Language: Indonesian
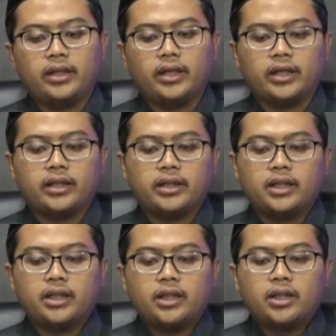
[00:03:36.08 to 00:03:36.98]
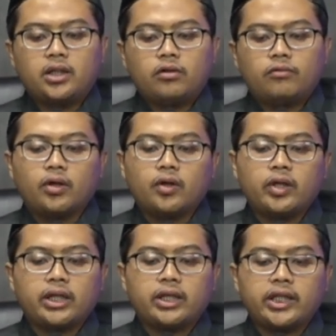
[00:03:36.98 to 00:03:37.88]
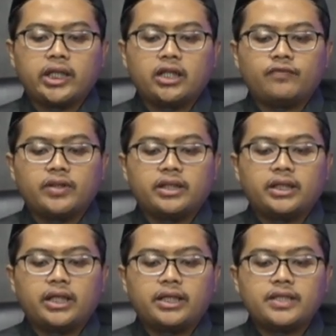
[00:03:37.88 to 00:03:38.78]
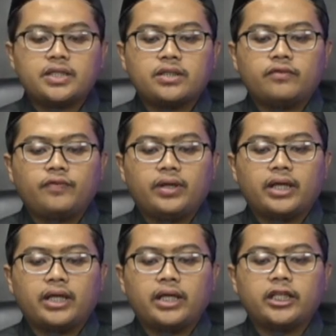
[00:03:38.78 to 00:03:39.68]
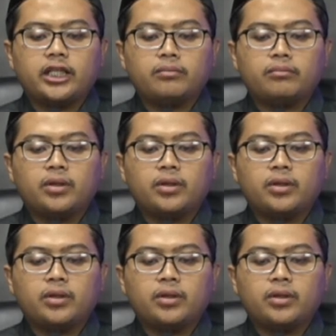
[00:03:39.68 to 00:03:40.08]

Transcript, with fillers: Ya. Wa qad nas fi hadal